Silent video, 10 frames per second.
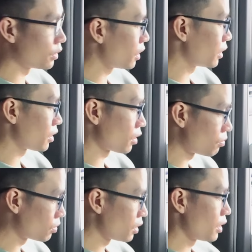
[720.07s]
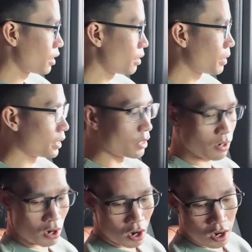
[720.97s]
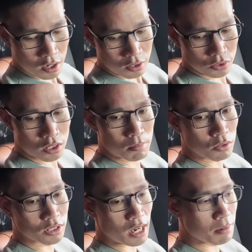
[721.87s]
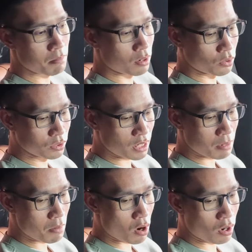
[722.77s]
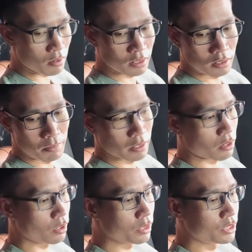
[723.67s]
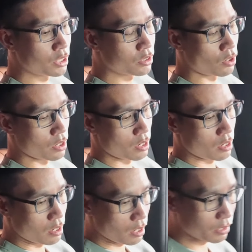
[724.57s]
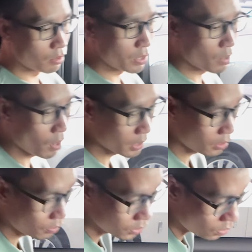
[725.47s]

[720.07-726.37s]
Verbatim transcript: giữa thì không. Em này thì có nội thất được bọc da màu da bò như mình đã nói từ trước rồi. Hệ thống điều hòa tự động